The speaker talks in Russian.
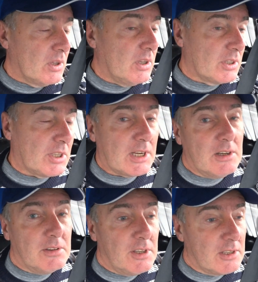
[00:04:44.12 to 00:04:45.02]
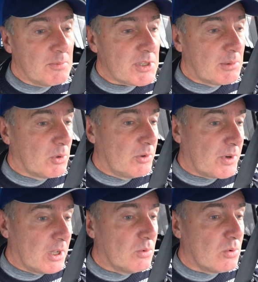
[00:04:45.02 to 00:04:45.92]
Итак, едем со мной в
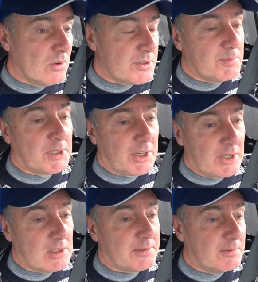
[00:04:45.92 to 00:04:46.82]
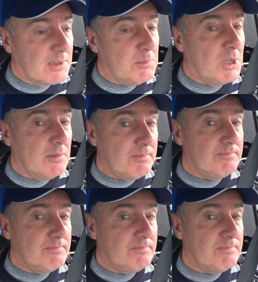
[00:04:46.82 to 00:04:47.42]
Калугу смотреть автомобиль.